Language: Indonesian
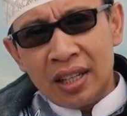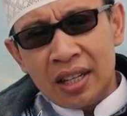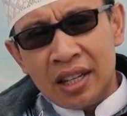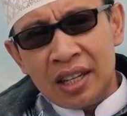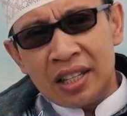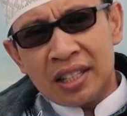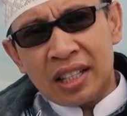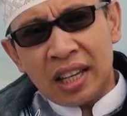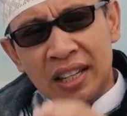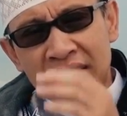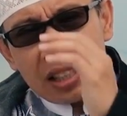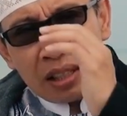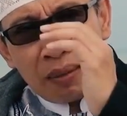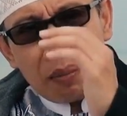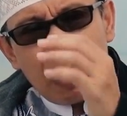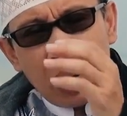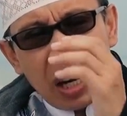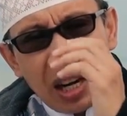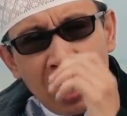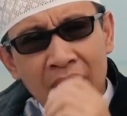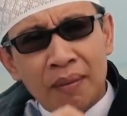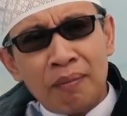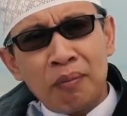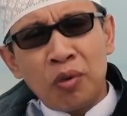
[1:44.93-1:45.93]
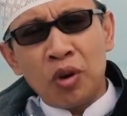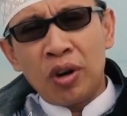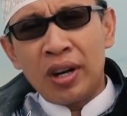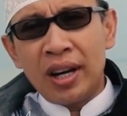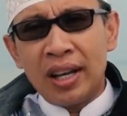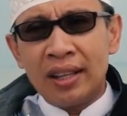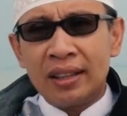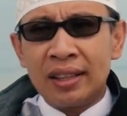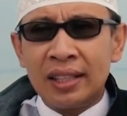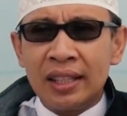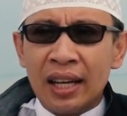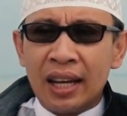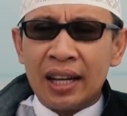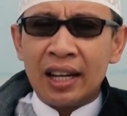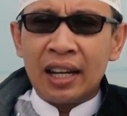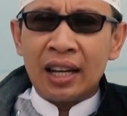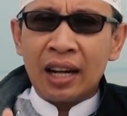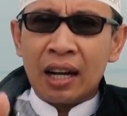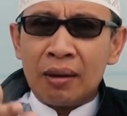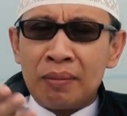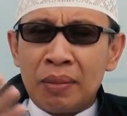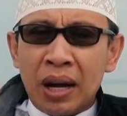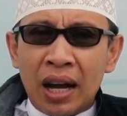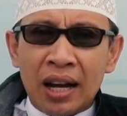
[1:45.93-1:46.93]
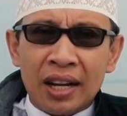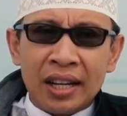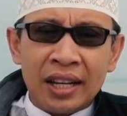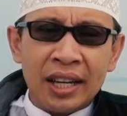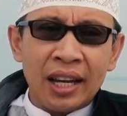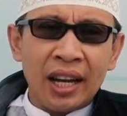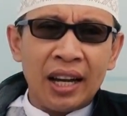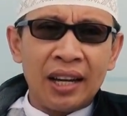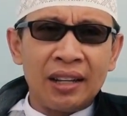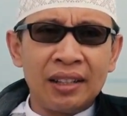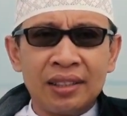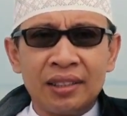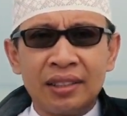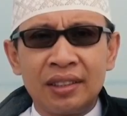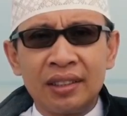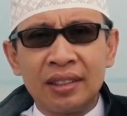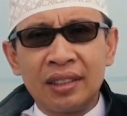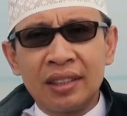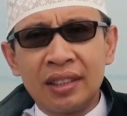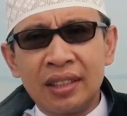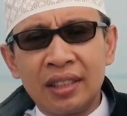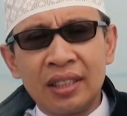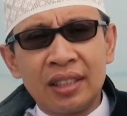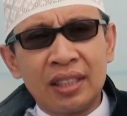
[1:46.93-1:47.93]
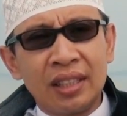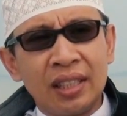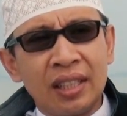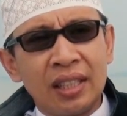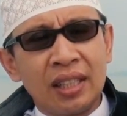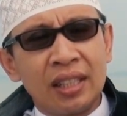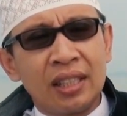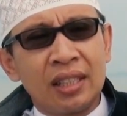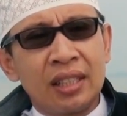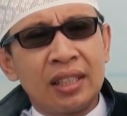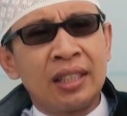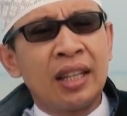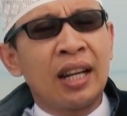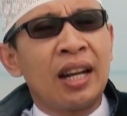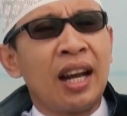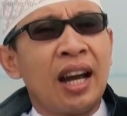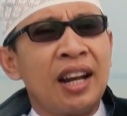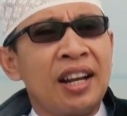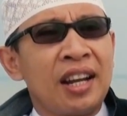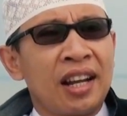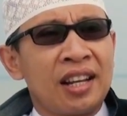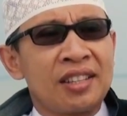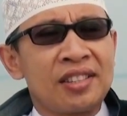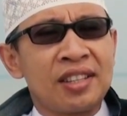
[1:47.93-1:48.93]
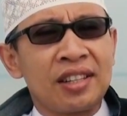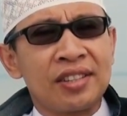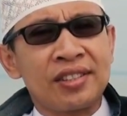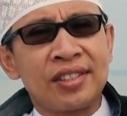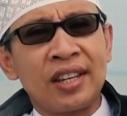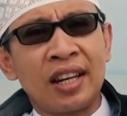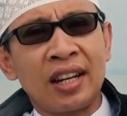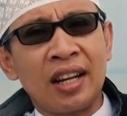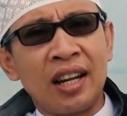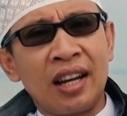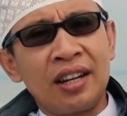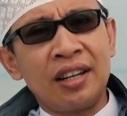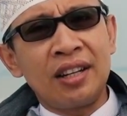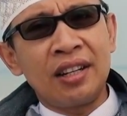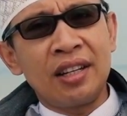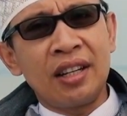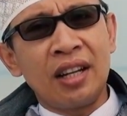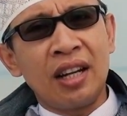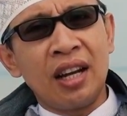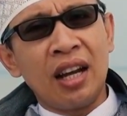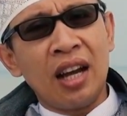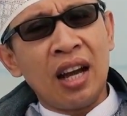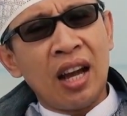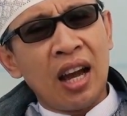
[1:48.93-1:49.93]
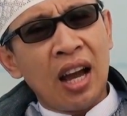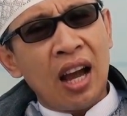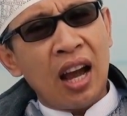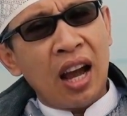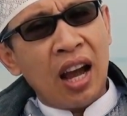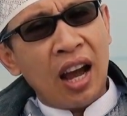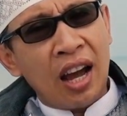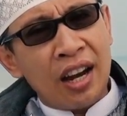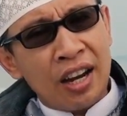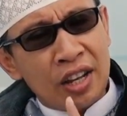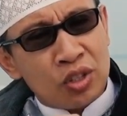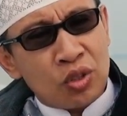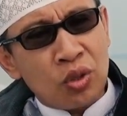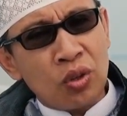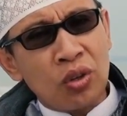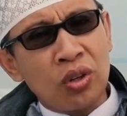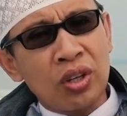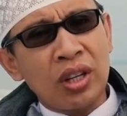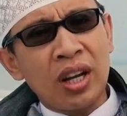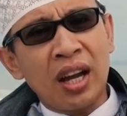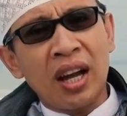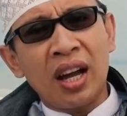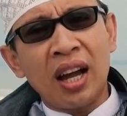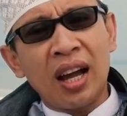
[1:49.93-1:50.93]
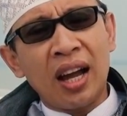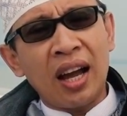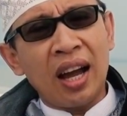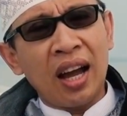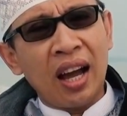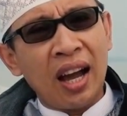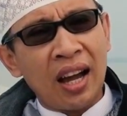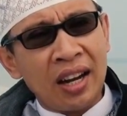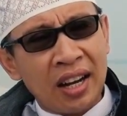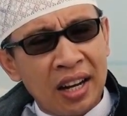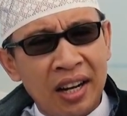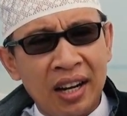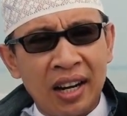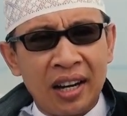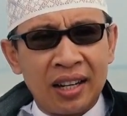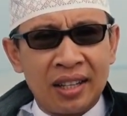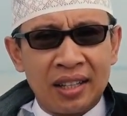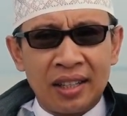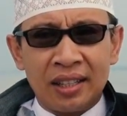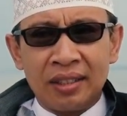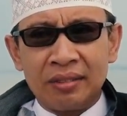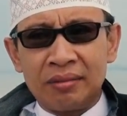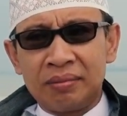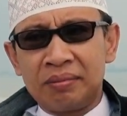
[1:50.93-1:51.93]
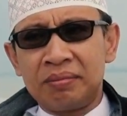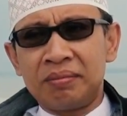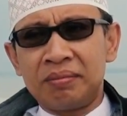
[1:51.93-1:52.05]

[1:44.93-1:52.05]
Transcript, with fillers: Di saat kita berlabuh nanti ada kebahagiaan dan ada kesengsaraan. Ada surga, ada neraka.